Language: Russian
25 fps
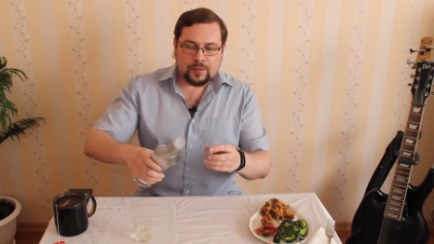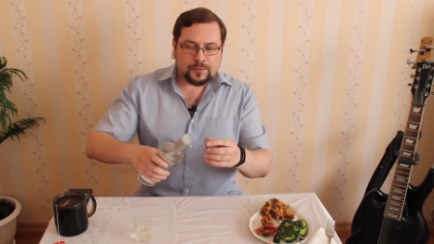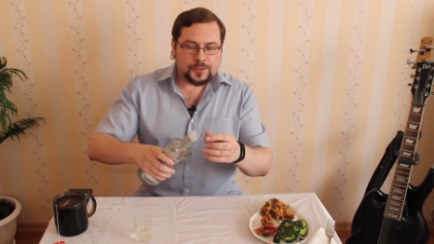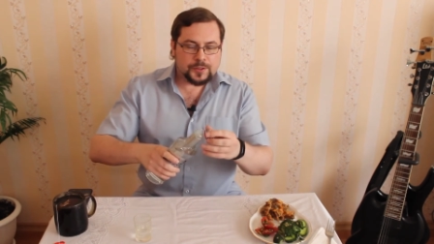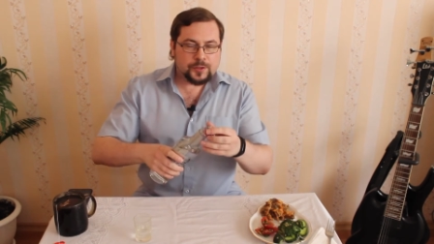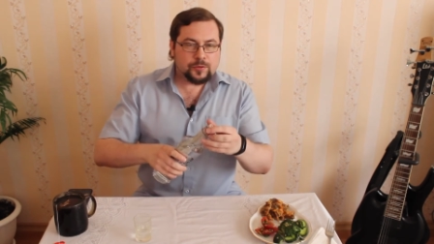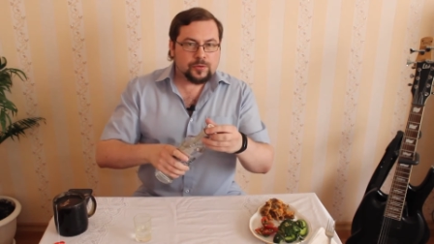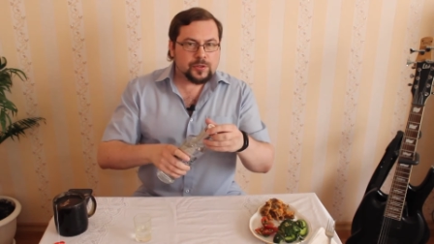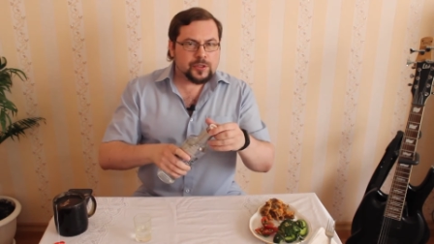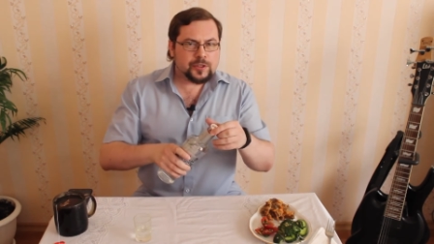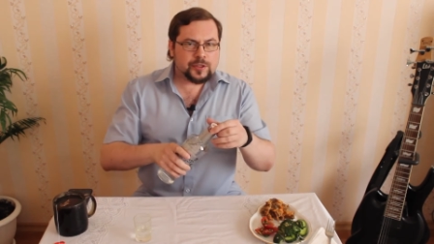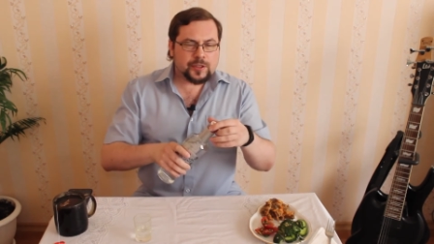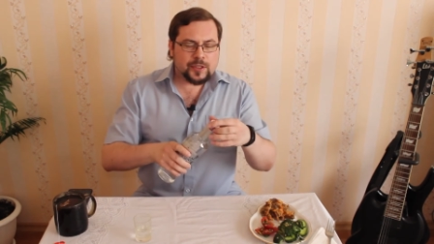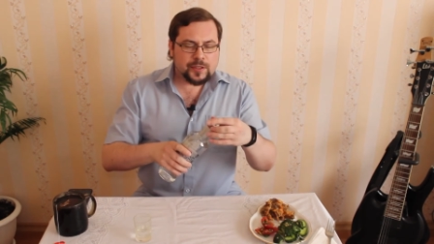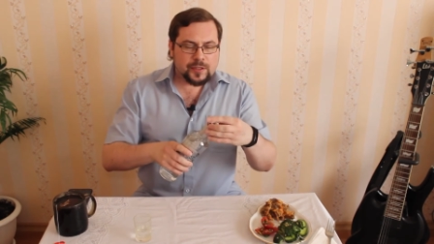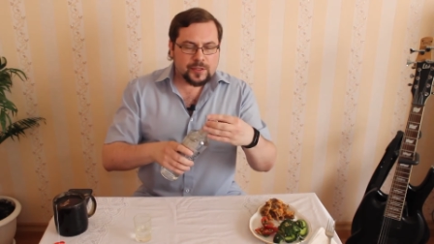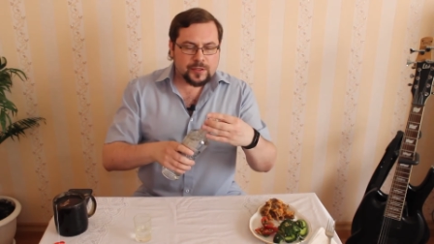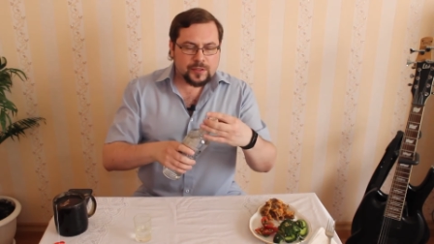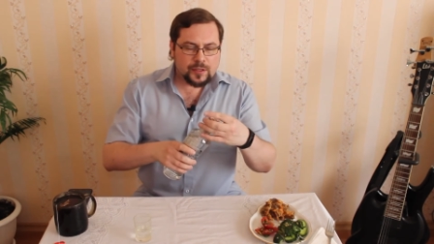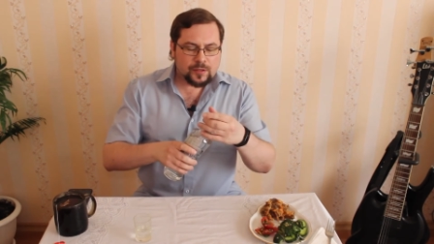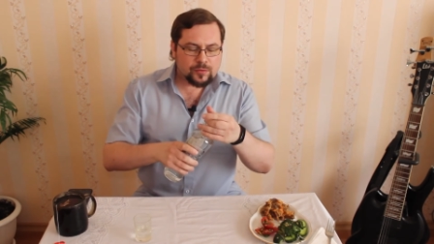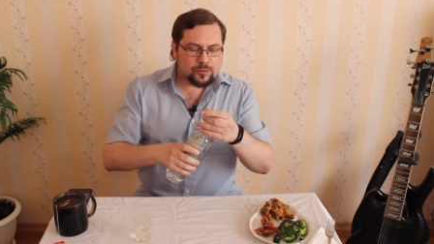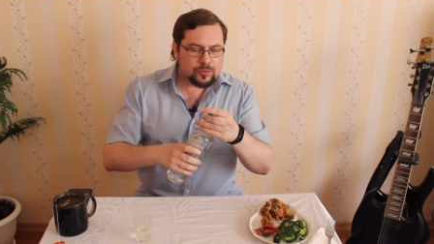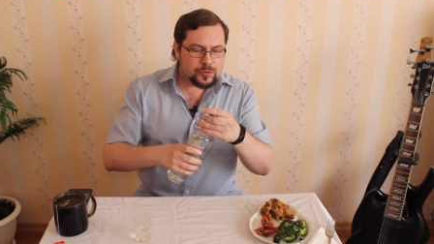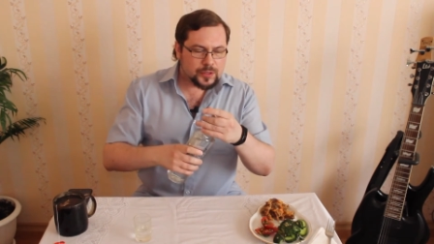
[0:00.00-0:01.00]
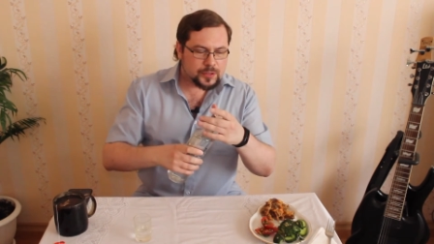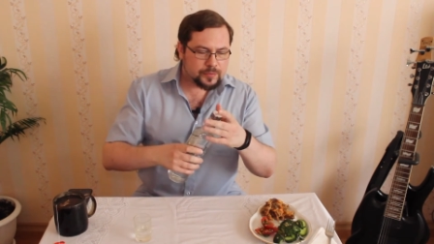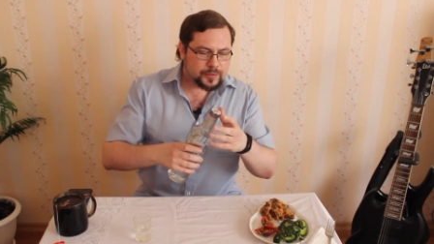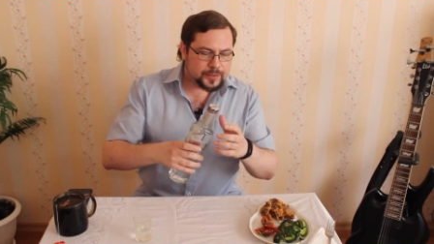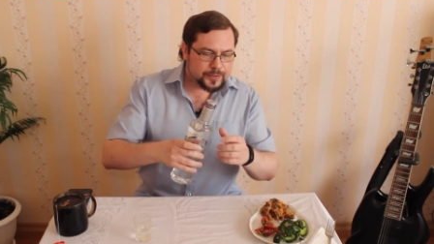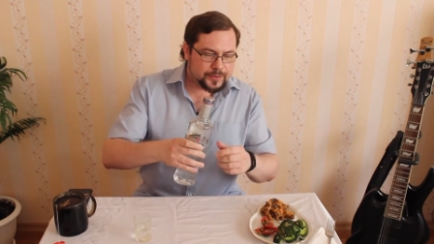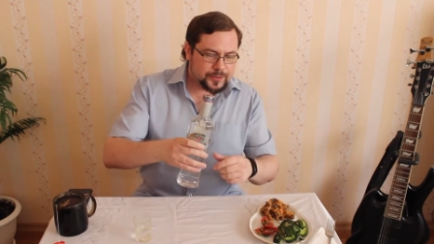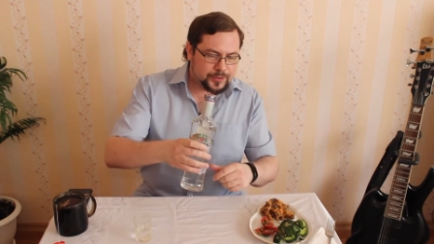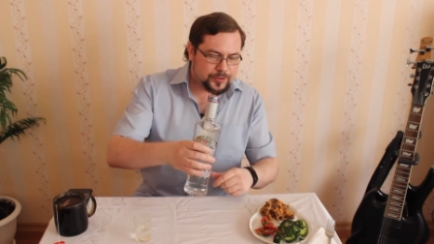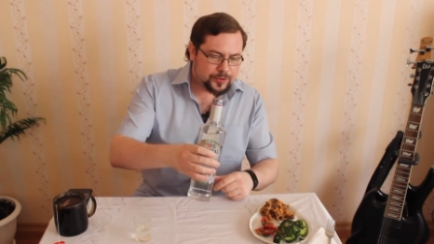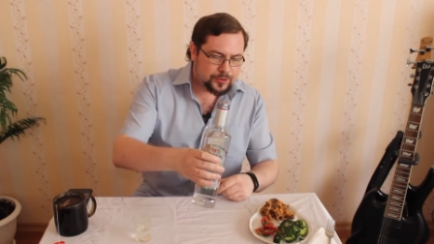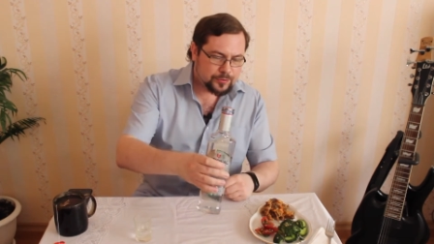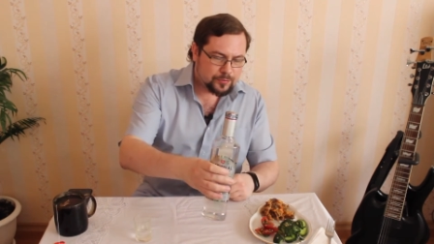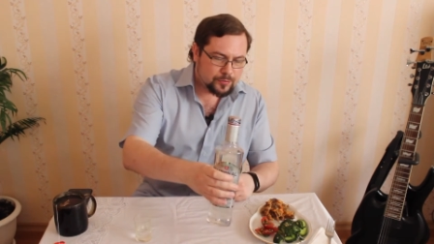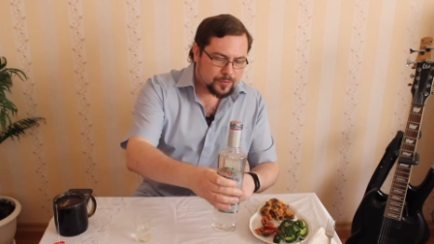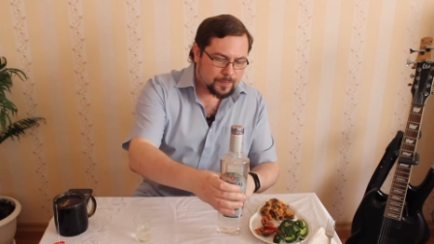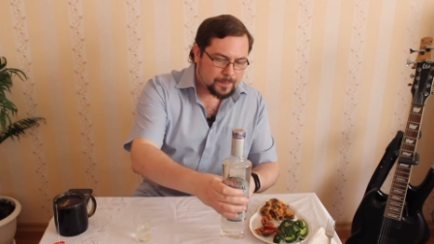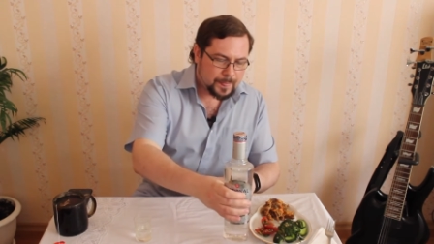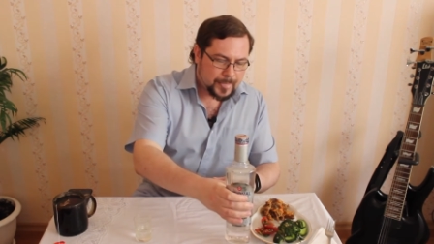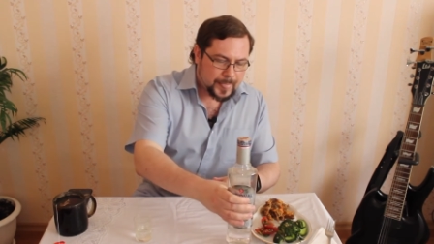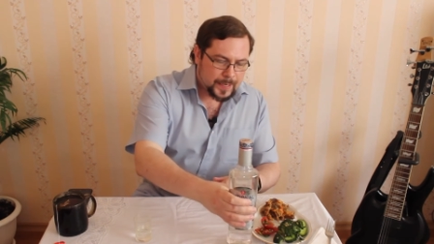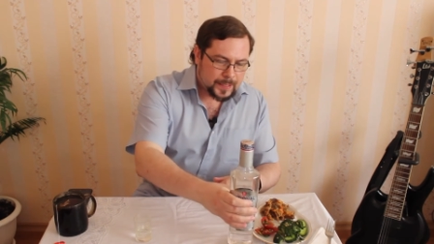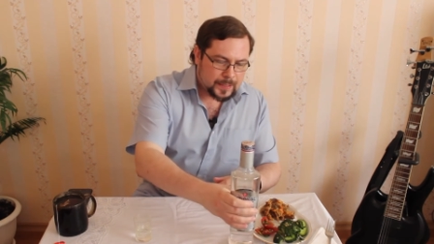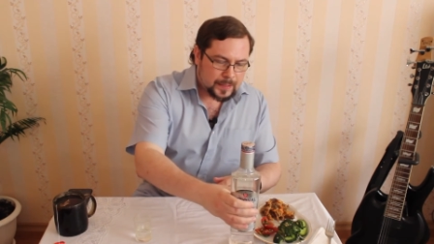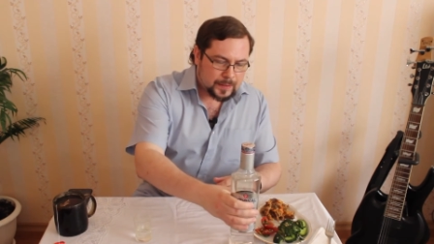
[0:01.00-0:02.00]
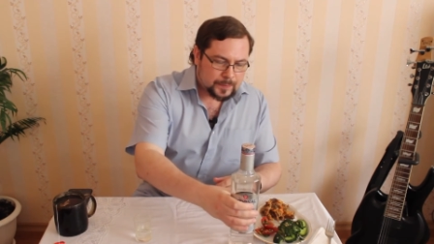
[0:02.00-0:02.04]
Не хочется ни закусывать, ничего.